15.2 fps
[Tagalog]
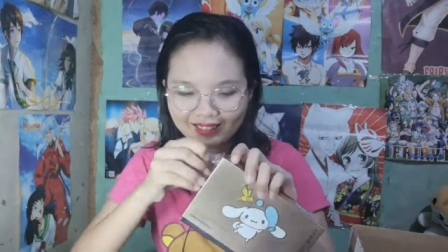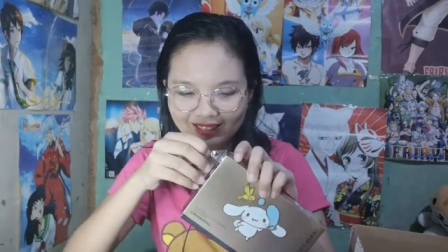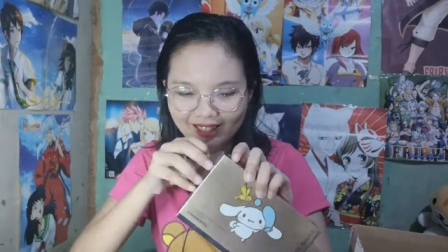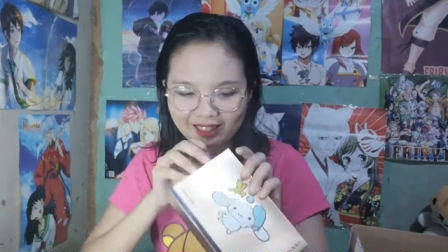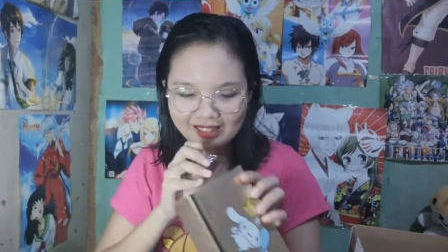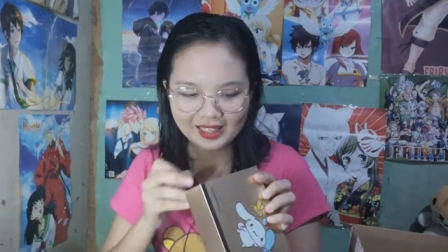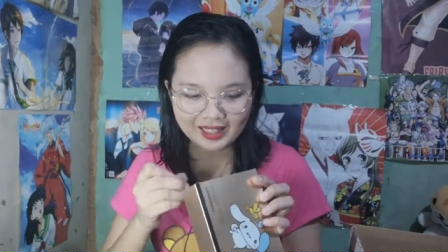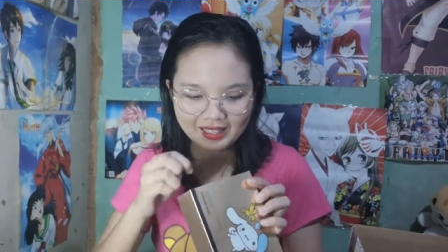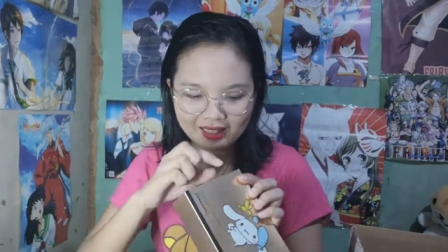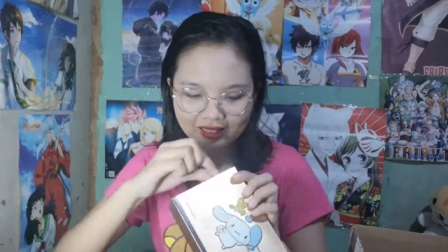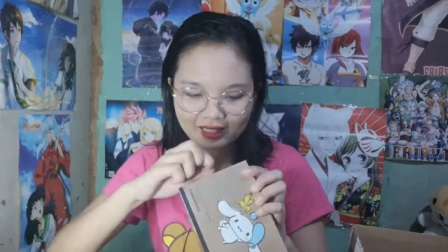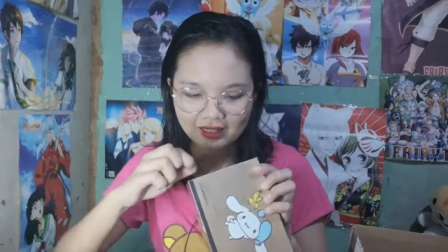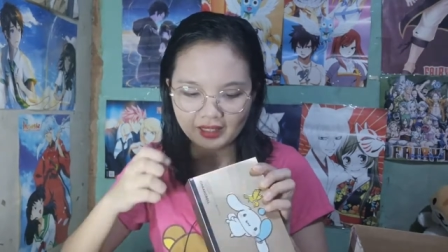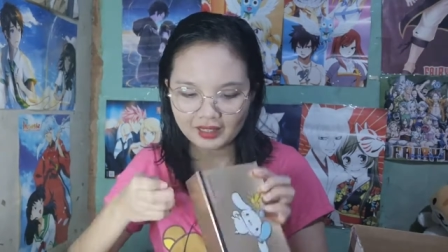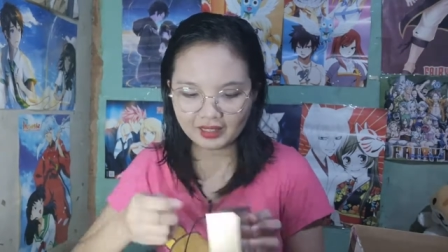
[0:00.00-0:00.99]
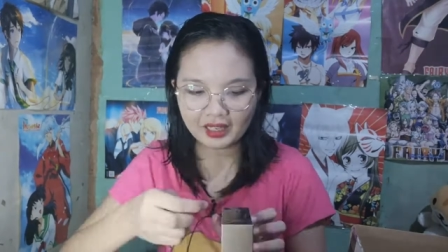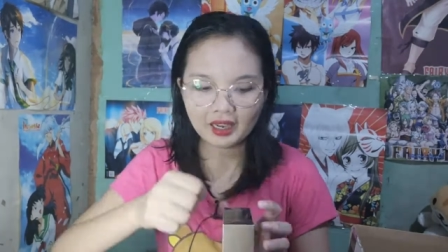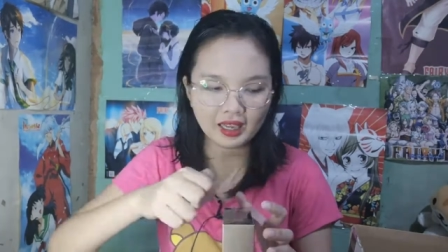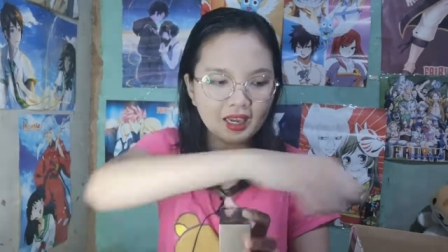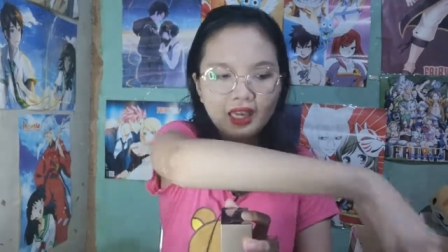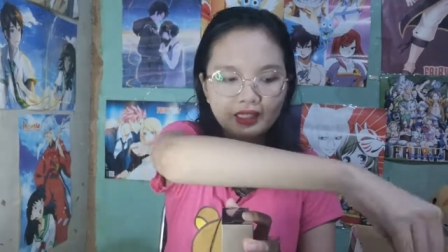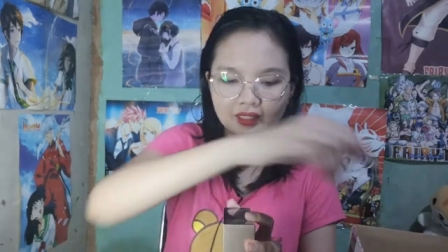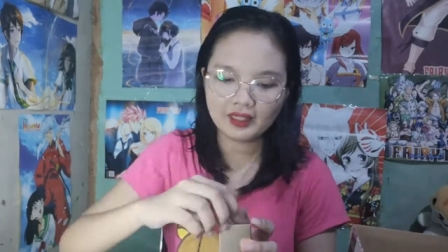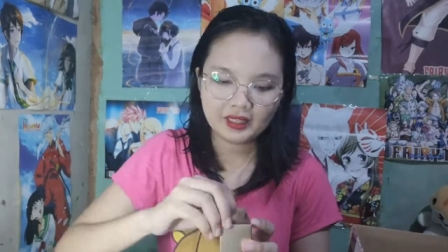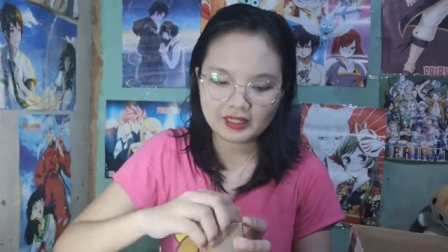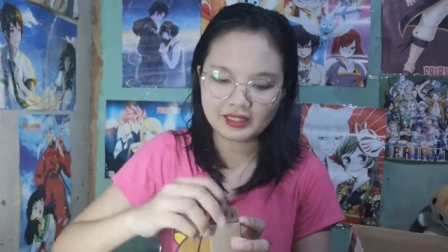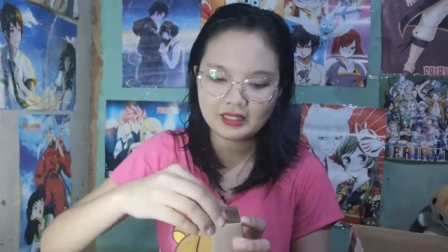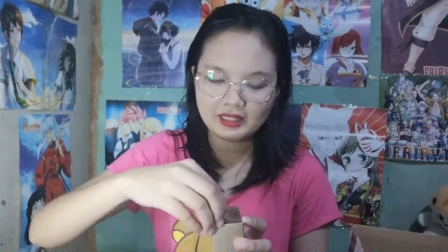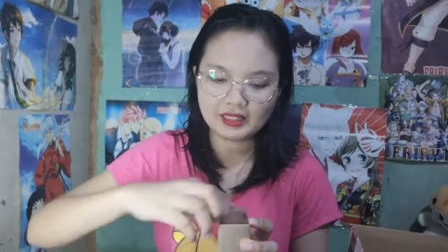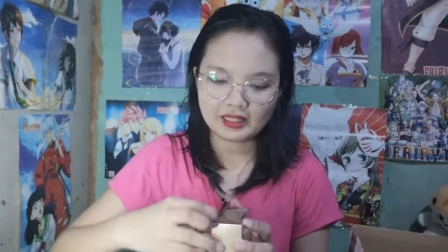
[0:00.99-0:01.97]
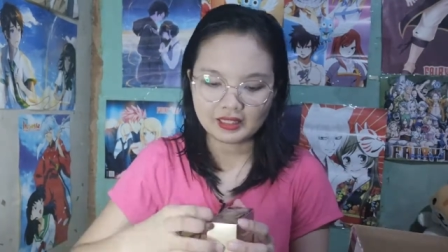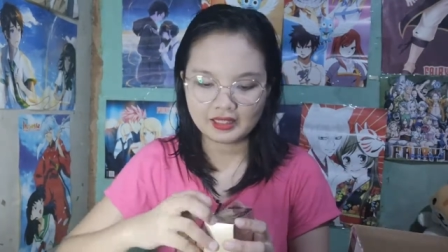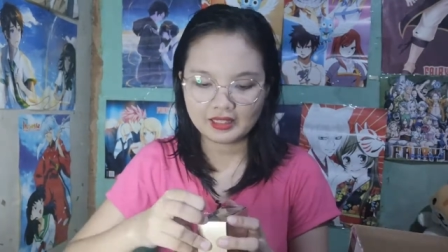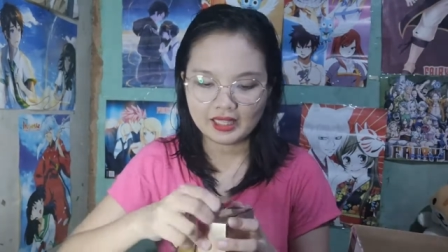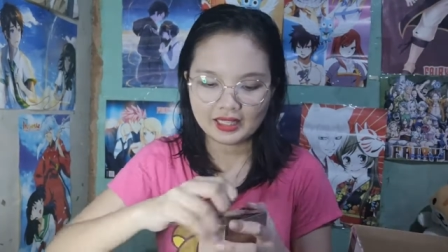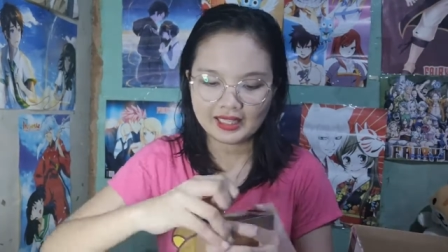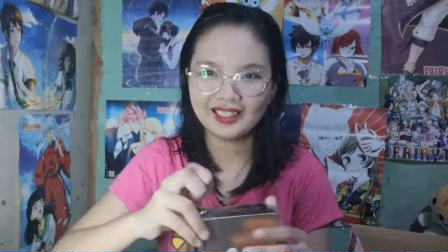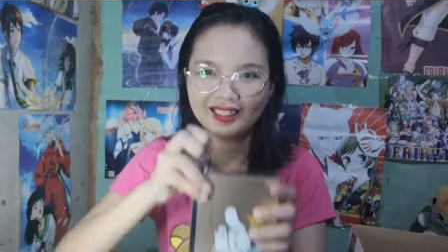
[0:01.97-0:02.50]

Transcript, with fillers: no, no, no. No, no, no. No, no, no,